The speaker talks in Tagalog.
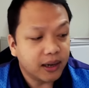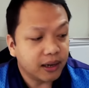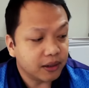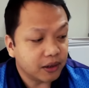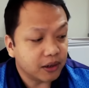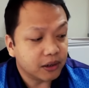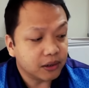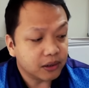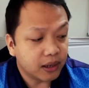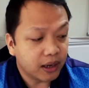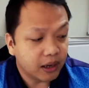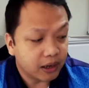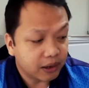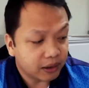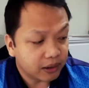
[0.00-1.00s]
other
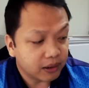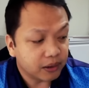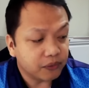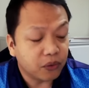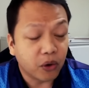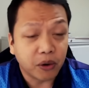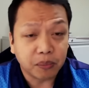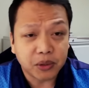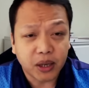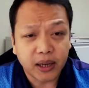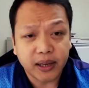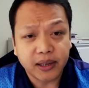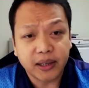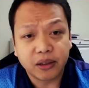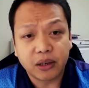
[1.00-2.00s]
uh, forms na
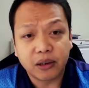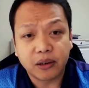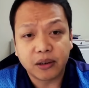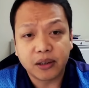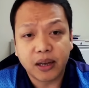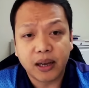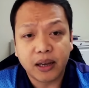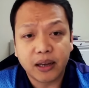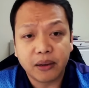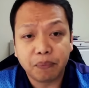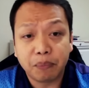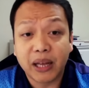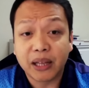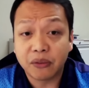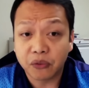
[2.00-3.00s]
in other uh,
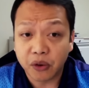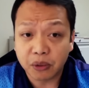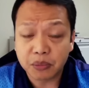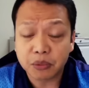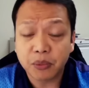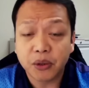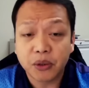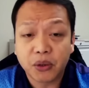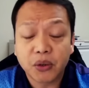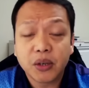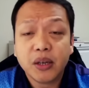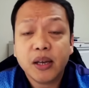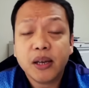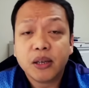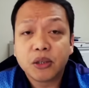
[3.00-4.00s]
platforms po no
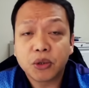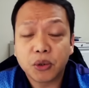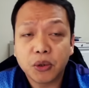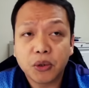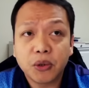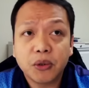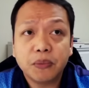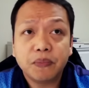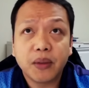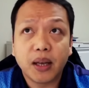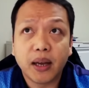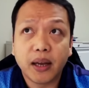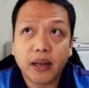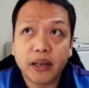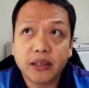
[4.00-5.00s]
so
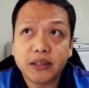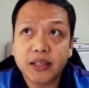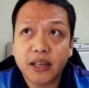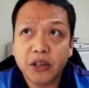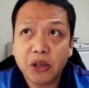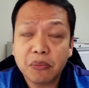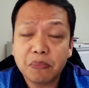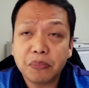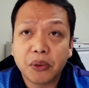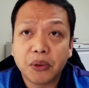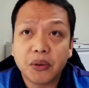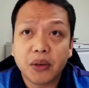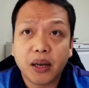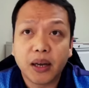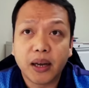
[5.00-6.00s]
uh, sa ngayon
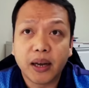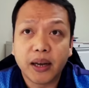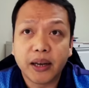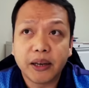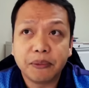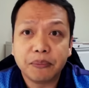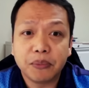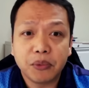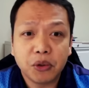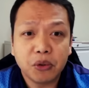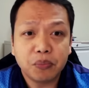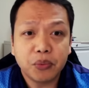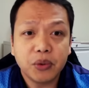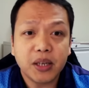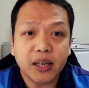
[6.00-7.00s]
po um,
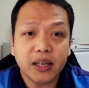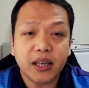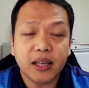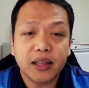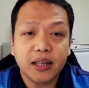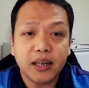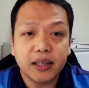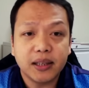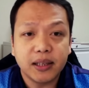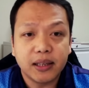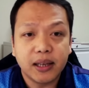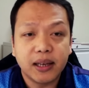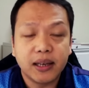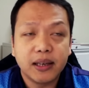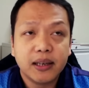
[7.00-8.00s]
yung po nakikita natin
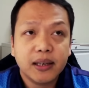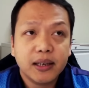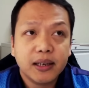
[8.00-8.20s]
na